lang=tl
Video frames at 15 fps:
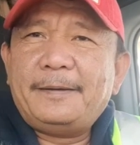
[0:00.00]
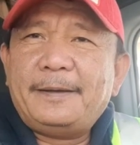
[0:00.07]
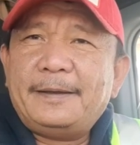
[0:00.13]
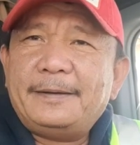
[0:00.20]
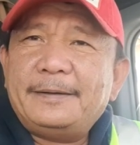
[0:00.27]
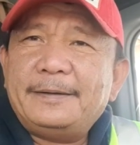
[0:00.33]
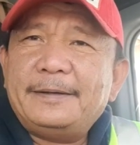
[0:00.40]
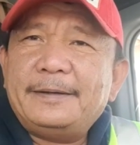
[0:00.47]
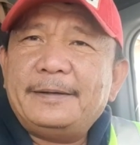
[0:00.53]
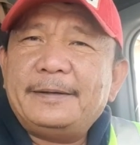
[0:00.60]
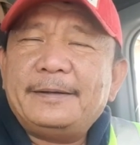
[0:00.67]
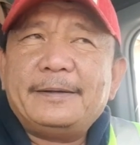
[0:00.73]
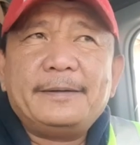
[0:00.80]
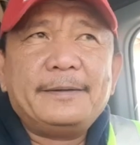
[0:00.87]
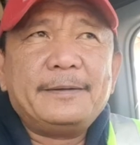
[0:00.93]
and
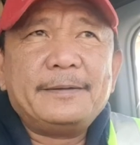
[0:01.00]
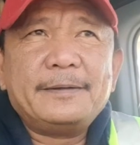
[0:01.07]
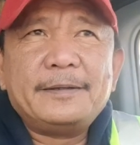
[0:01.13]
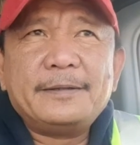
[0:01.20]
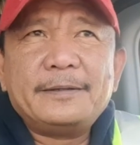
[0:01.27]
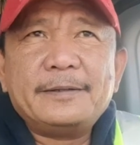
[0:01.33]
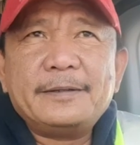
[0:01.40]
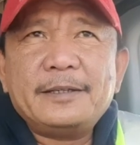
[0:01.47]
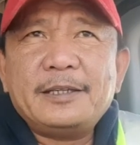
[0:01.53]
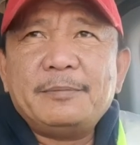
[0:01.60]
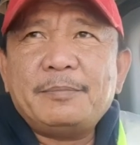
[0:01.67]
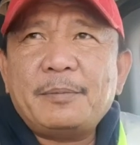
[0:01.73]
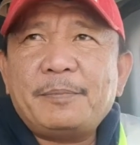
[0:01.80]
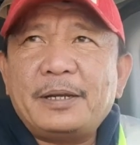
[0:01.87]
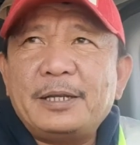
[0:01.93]
uh,
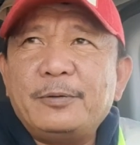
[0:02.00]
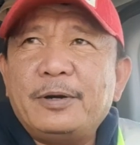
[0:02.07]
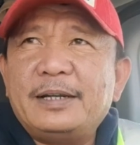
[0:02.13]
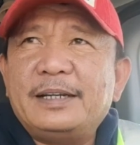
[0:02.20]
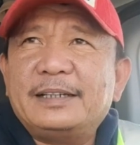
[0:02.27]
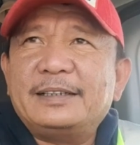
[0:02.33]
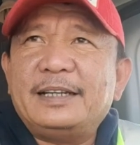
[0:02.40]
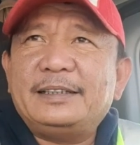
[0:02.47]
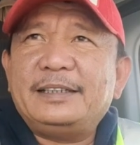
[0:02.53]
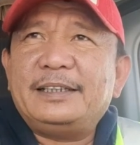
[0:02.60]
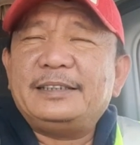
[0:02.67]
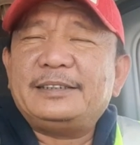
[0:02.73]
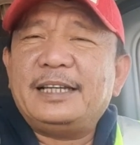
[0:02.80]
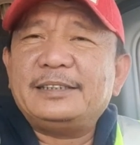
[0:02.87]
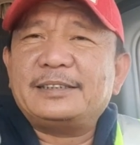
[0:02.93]
papaliwanag
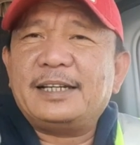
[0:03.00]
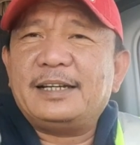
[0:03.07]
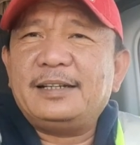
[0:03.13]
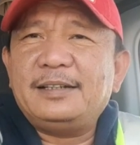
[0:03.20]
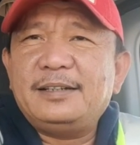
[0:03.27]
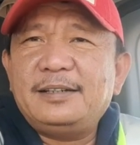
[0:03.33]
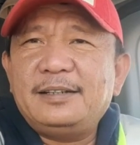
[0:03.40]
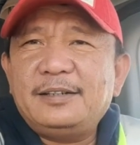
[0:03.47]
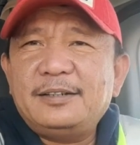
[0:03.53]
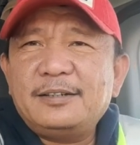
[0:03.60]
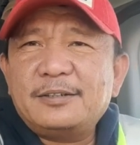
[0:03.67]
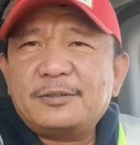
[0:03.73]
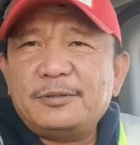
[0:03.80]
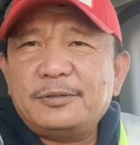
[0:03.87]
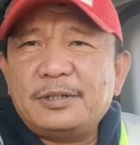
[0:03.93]
natin isa-isa
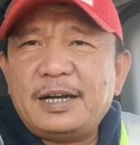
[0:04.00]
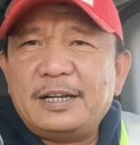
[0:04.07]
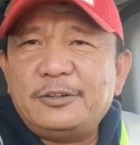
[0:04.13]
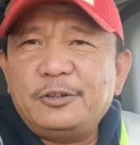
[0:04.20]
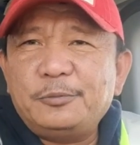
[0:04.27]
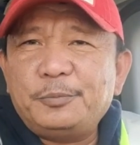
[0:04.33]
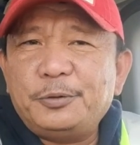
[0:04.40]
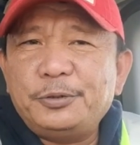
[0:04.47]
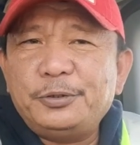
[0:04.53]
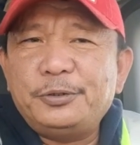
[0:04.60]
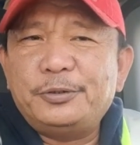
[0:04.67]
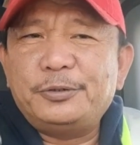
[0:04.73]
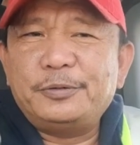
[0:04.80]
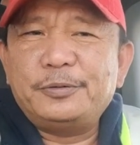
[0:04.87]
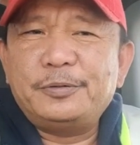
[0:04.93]
kung ano po
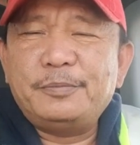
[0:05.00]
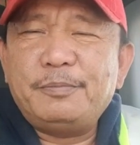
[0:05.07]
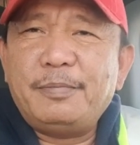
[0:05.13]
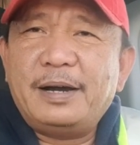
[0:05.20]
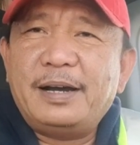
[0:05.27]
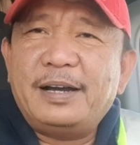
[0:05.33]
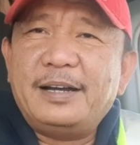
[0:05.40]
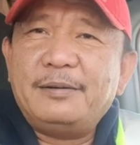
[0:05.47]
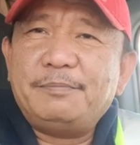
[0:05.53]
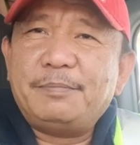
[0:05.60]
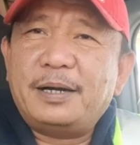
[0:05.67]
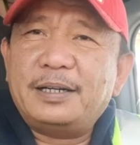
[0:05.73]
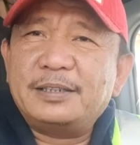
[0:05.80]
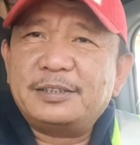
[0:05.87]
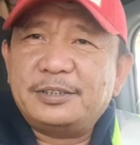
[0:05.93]
yung mga
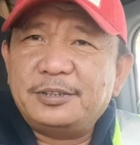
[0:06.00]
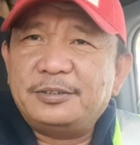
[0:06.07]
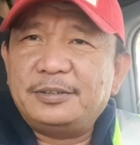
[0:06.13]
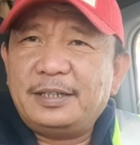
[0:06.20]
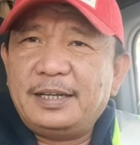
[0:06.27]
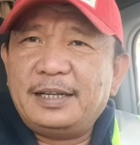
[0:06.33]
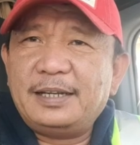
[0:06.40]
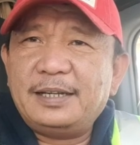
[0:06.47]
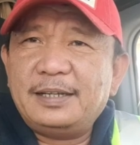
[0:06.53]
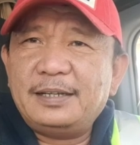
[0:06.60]
function nila